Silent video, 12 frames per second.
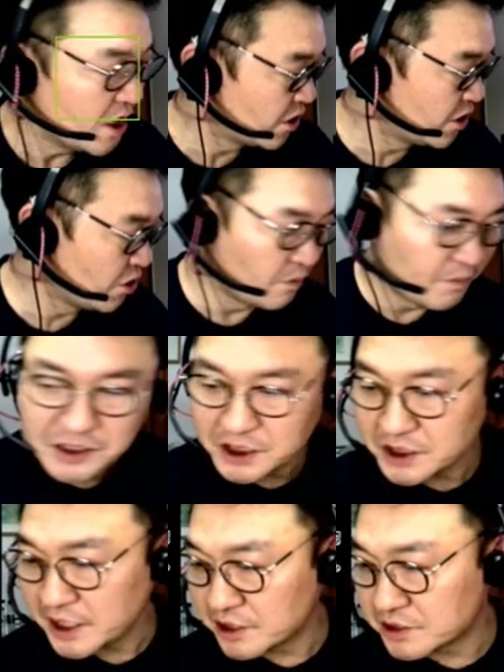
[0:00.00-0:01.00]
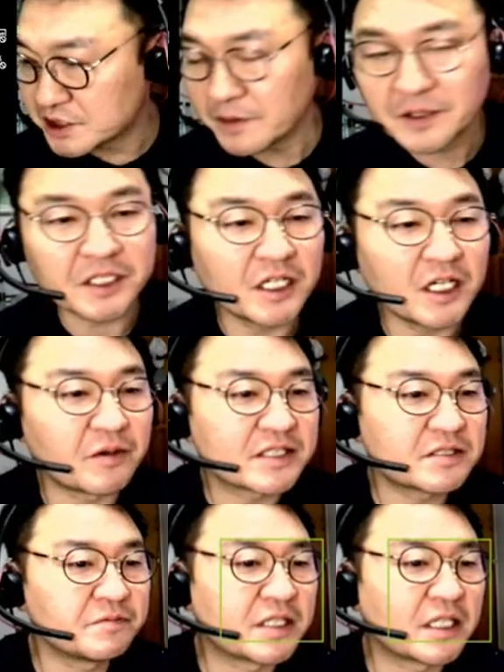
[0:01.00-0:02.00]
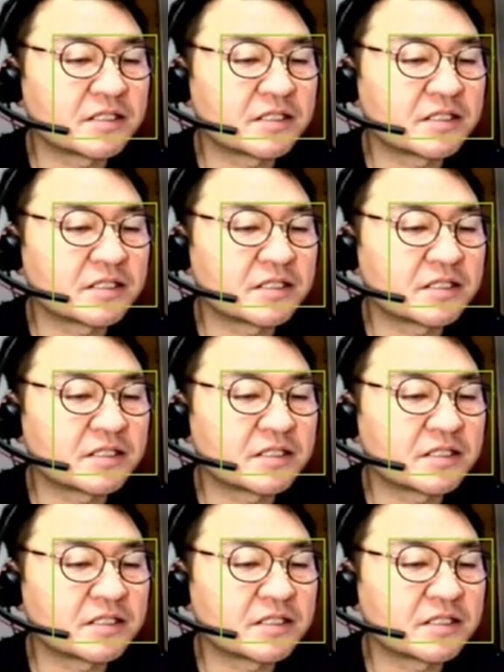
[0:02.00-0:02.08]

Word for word: 그리고 며칠 전에도 쌤한테 연락이 왔습니다.